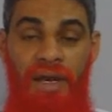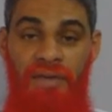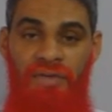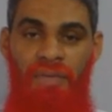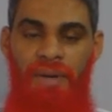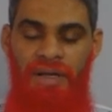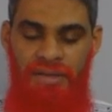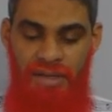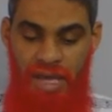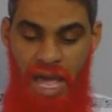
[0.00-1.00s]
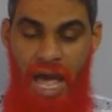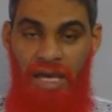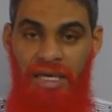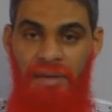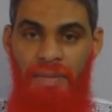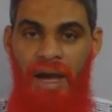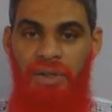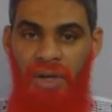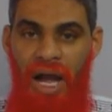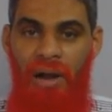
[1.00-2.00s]
eles vão aparecer aqui
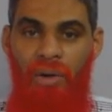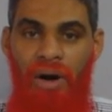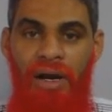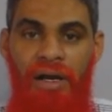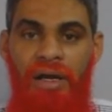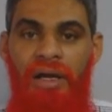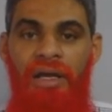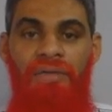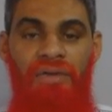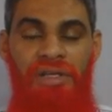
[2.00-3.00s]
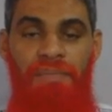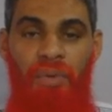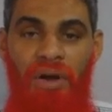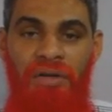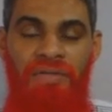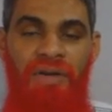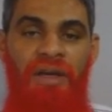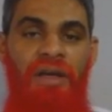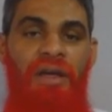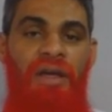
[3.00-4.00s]
embaixo agora e você pode
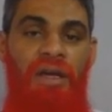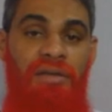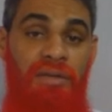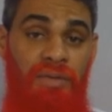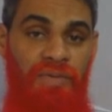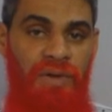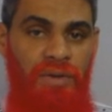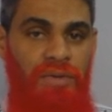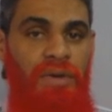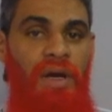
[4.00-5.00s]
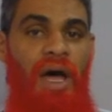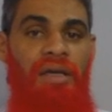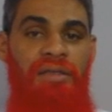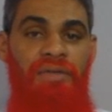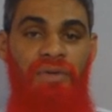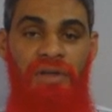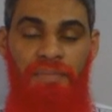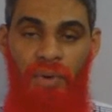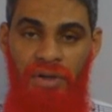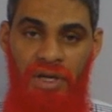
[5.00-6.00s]
ver esses vídeos. Assim você
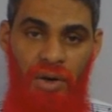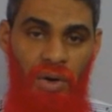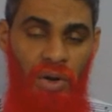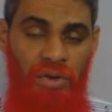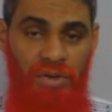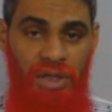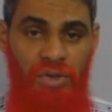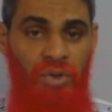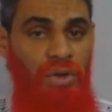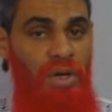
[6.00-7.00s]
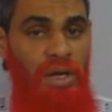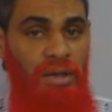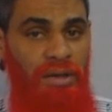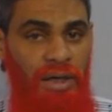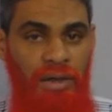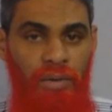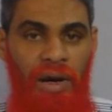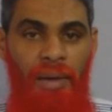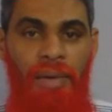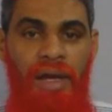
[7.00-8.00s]
pode regular o tensor
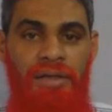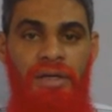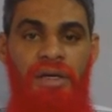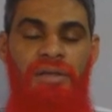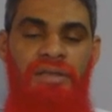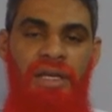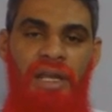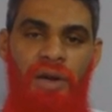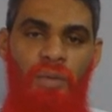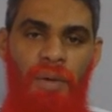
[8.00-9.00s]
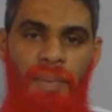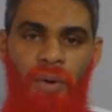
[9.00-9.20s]
tranquilamente, sem nenhuma